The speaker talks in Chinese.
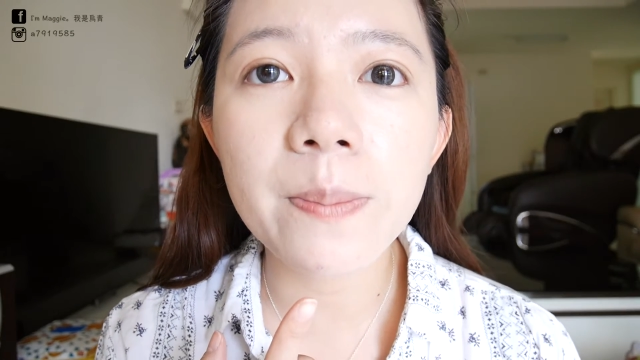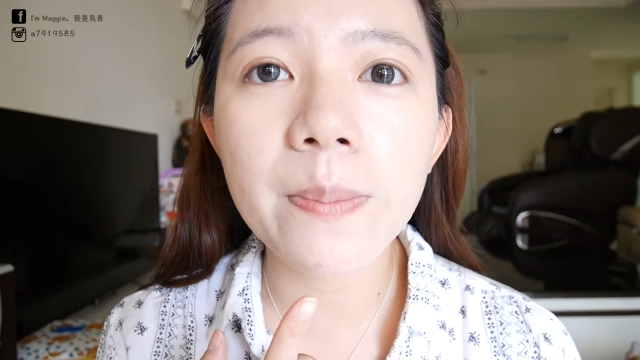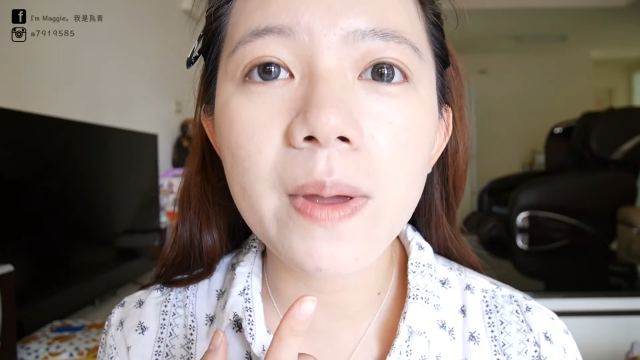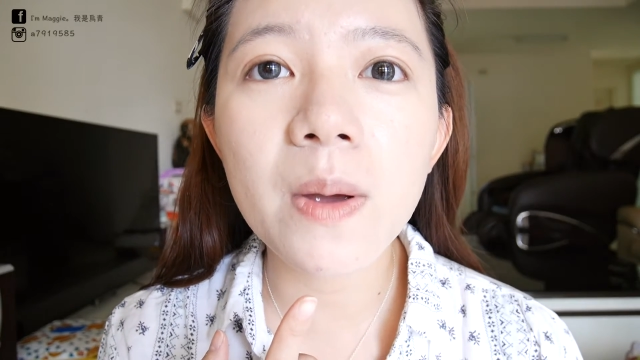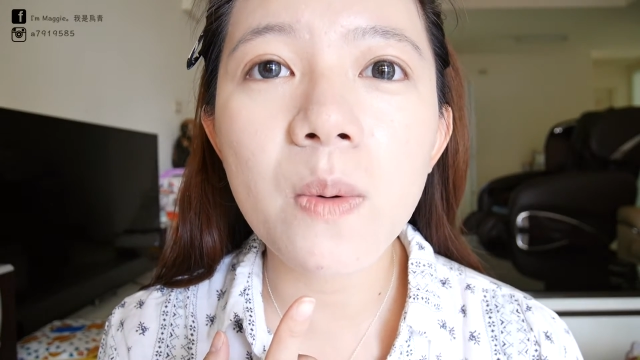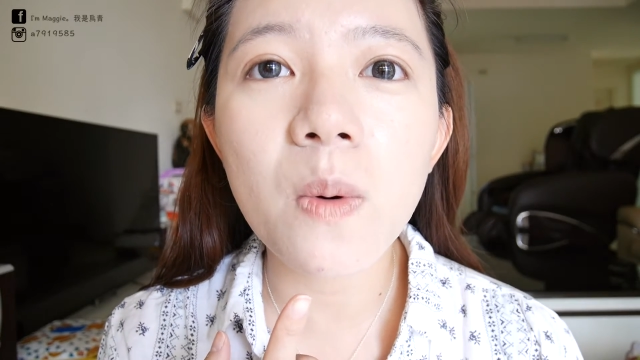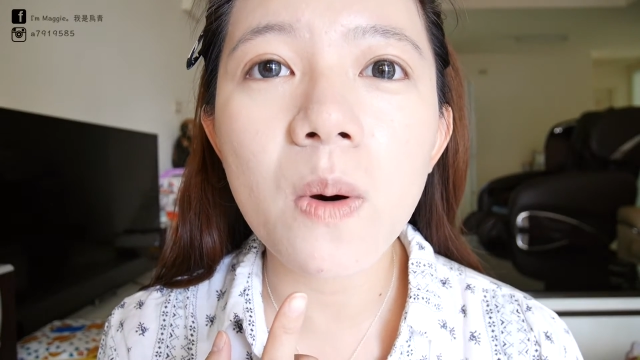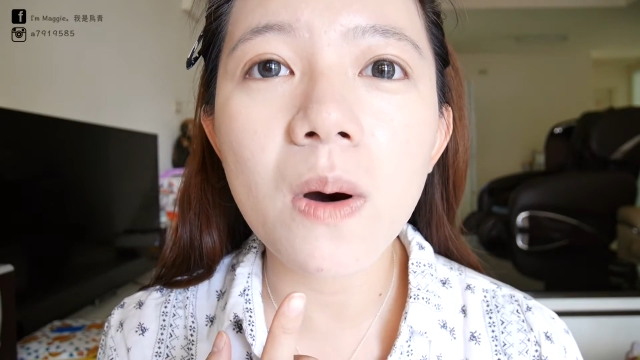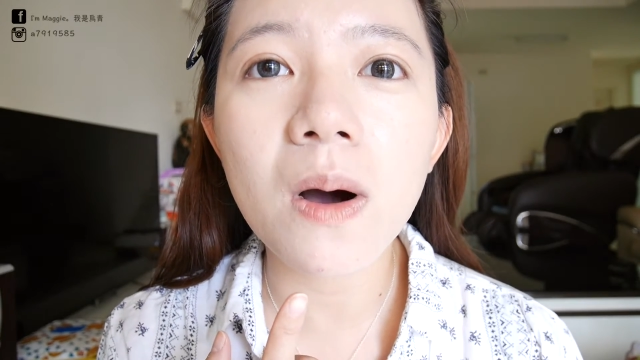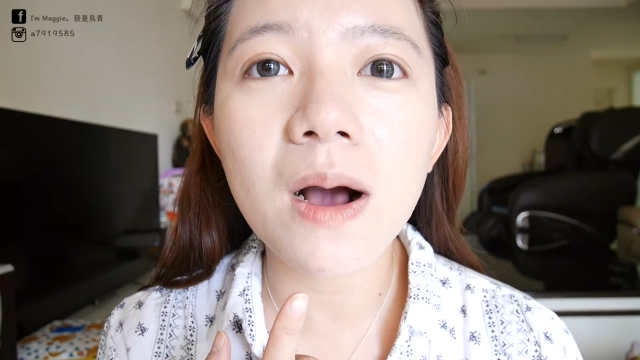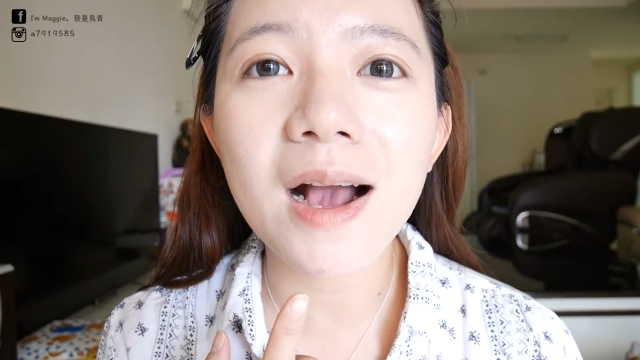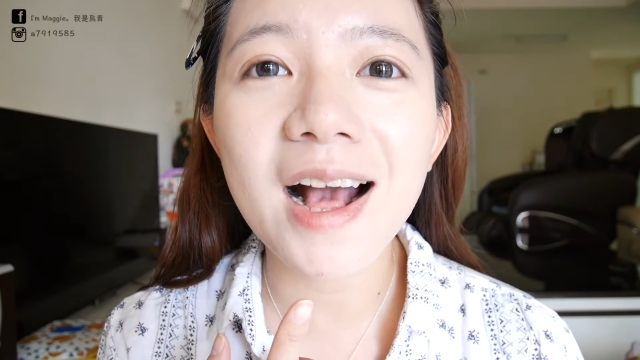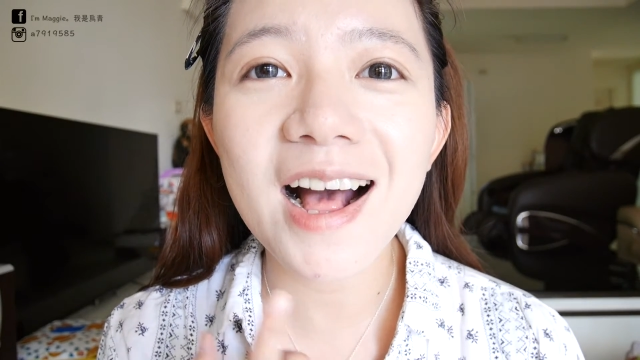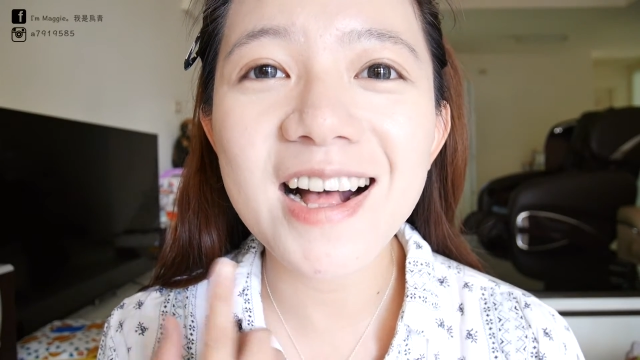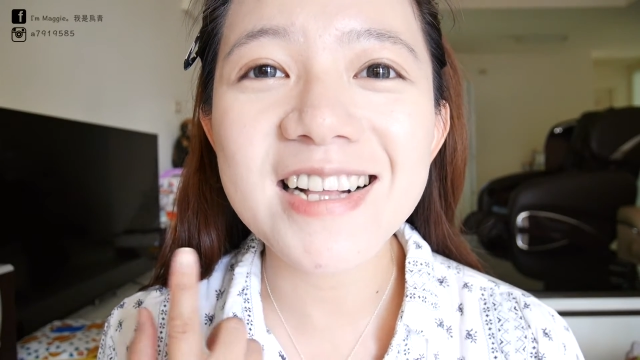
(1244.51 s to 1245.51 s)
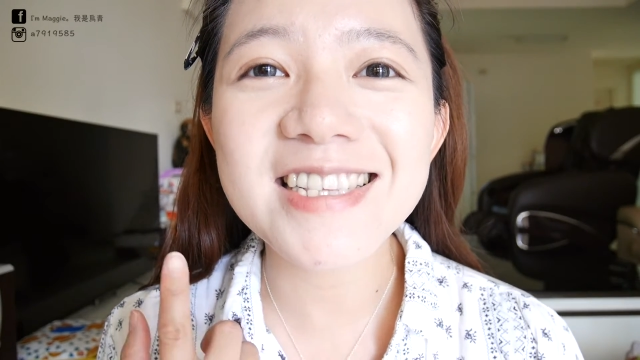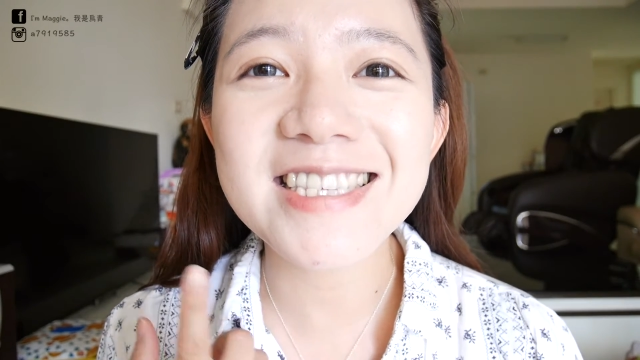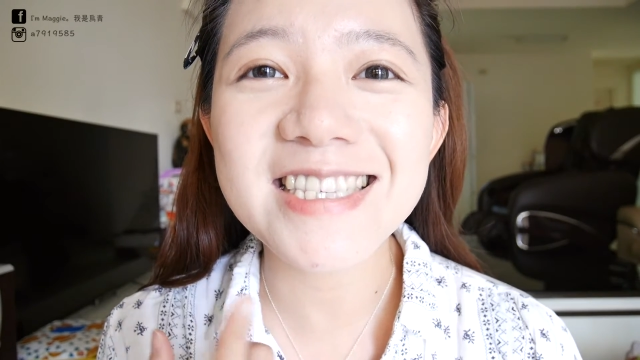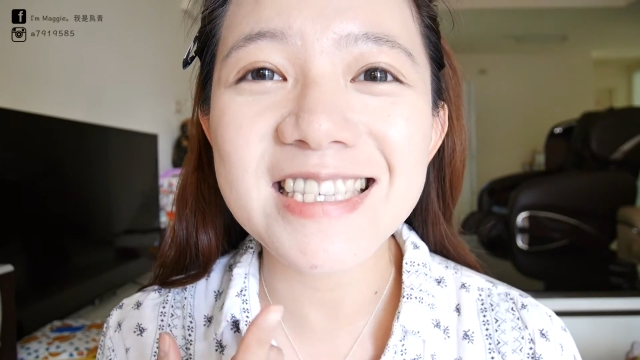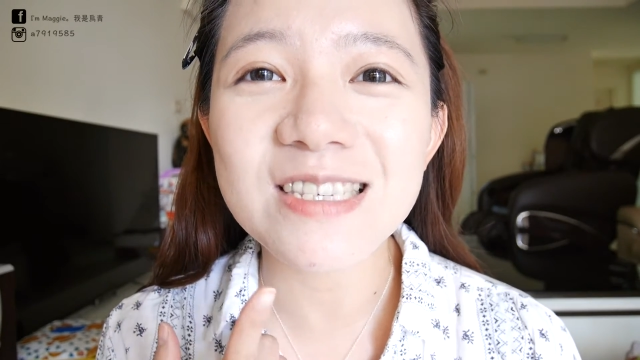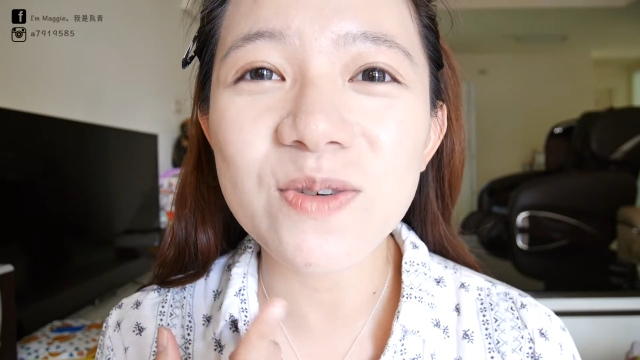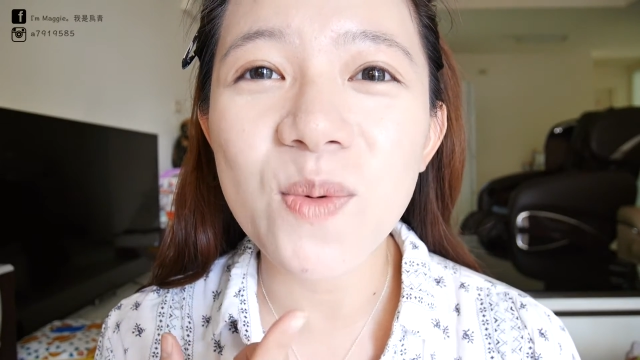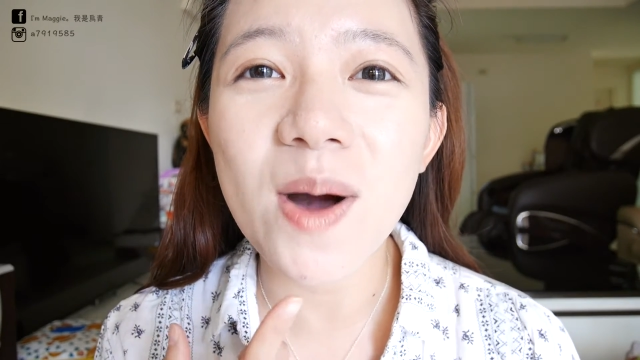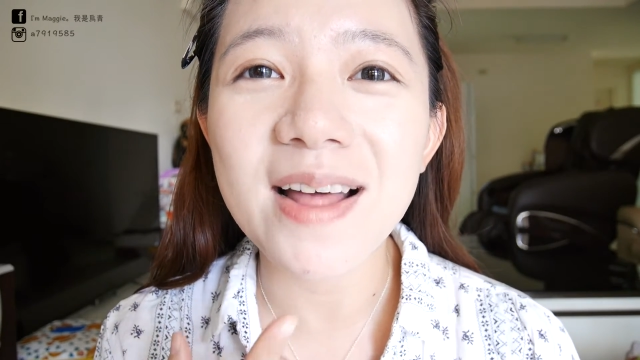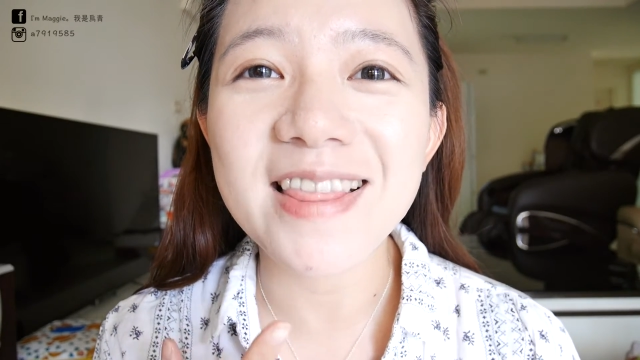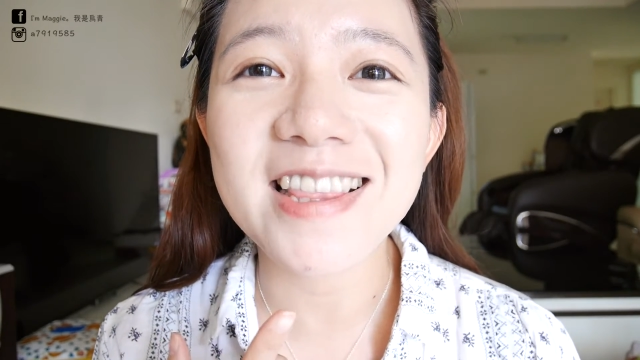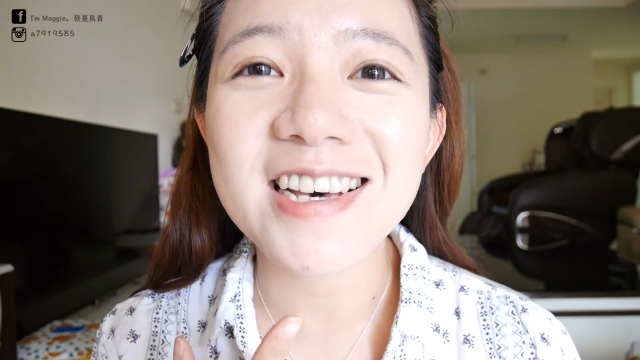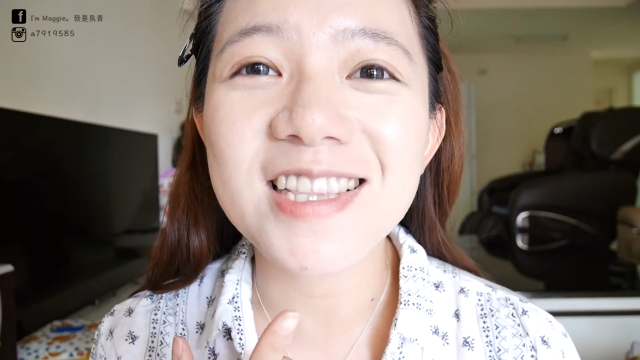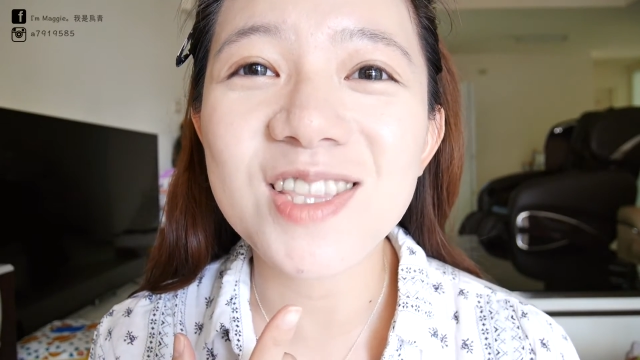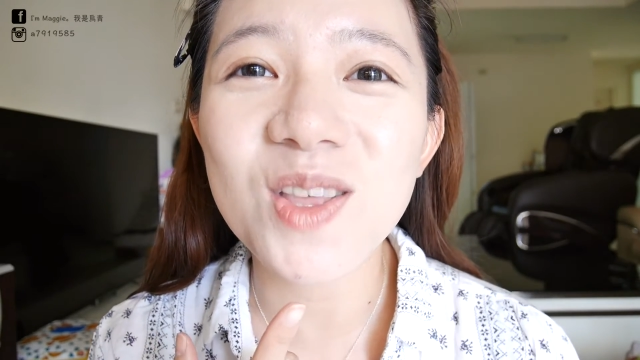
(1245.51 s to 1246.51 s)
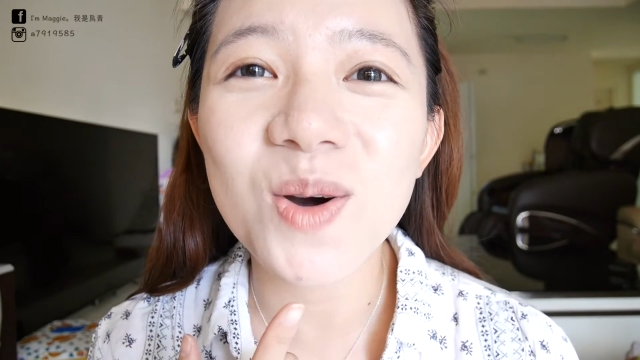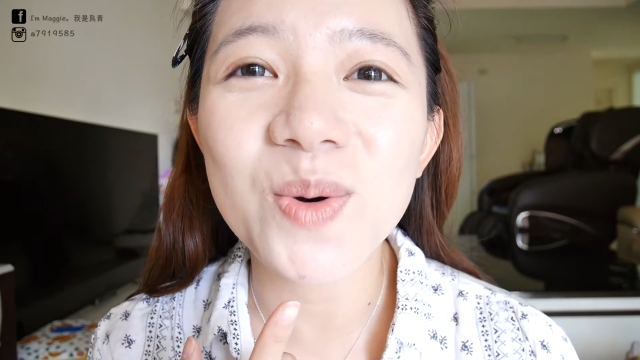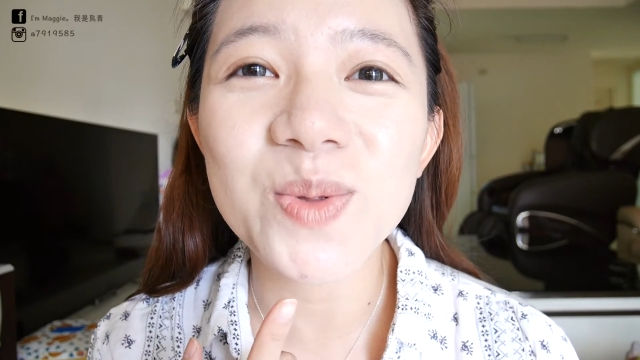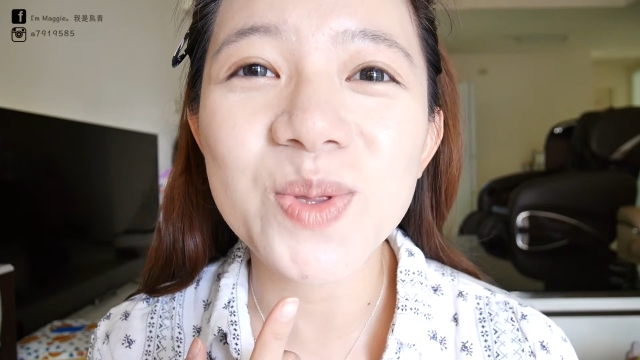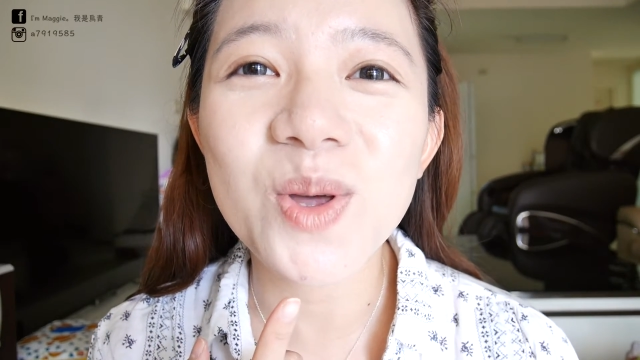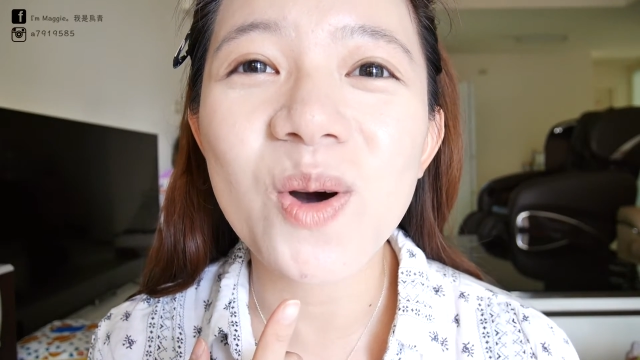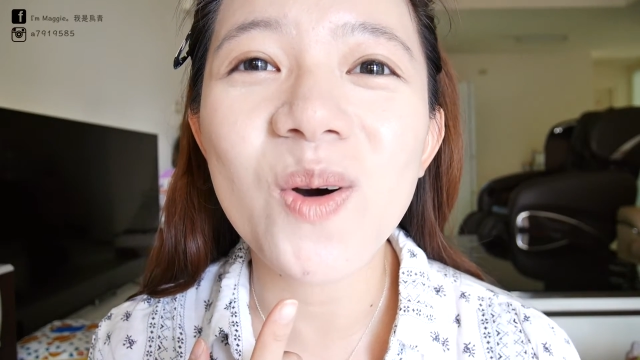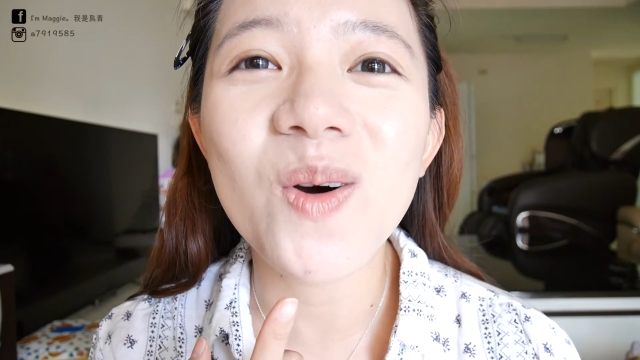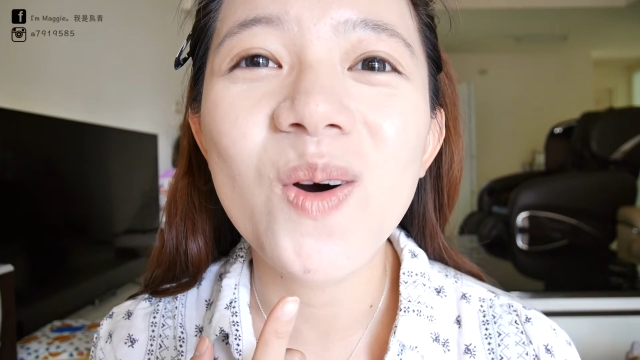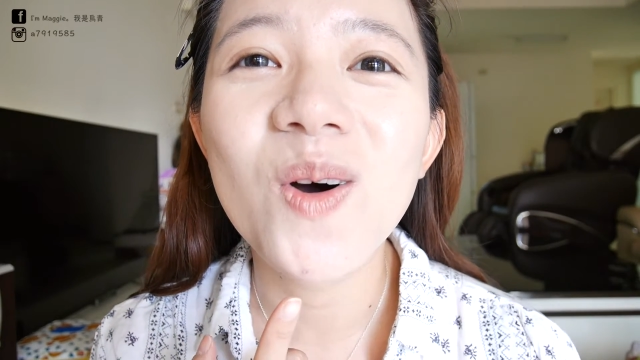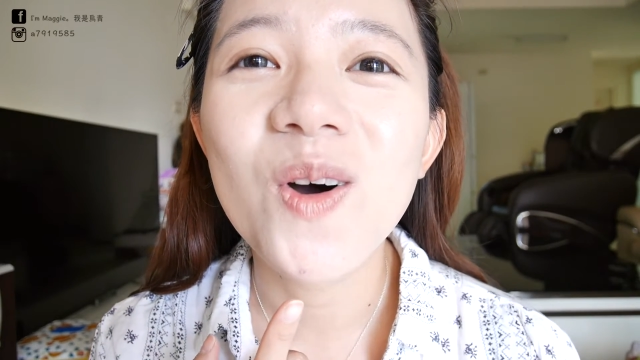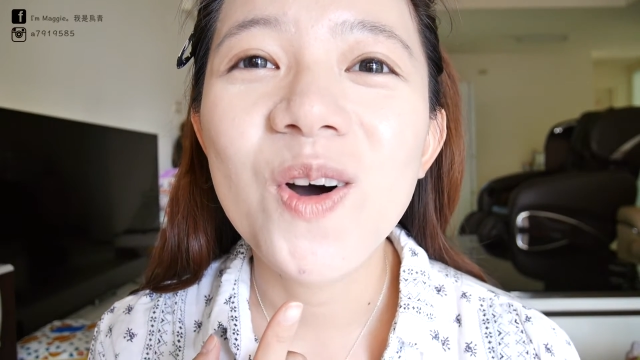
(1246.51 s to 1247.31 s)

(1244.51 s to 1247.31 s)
被我刚挤完的痘痘，